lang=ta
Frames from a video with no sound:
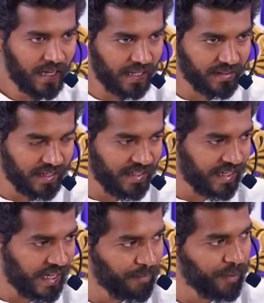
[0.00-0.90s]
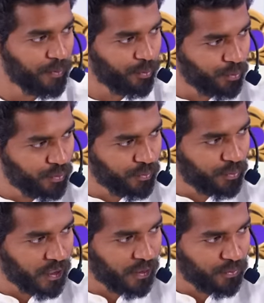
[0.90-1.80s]
அந்த ரெண்டு ஆப்பிள் இப்படி கொடுத்துட்டு
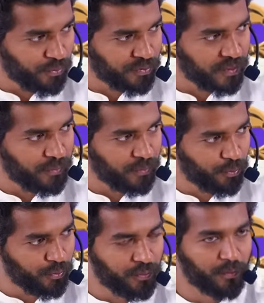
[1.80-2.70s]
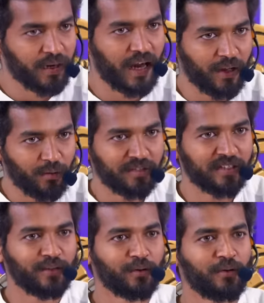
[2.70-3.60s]
போடா லூசு இப்படி கொடுத்துட்டு போனால் அருள்
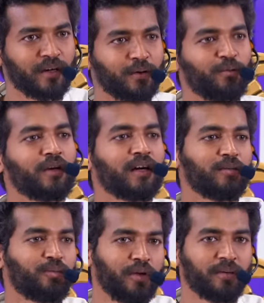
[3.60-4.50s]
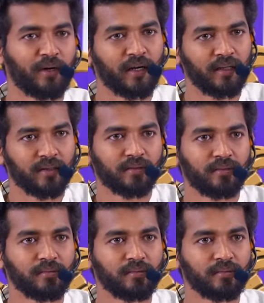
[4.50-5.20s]
சேர்ந்துருன்றேன் உங்களுக்கு அது புரிய மாட்டேங்குது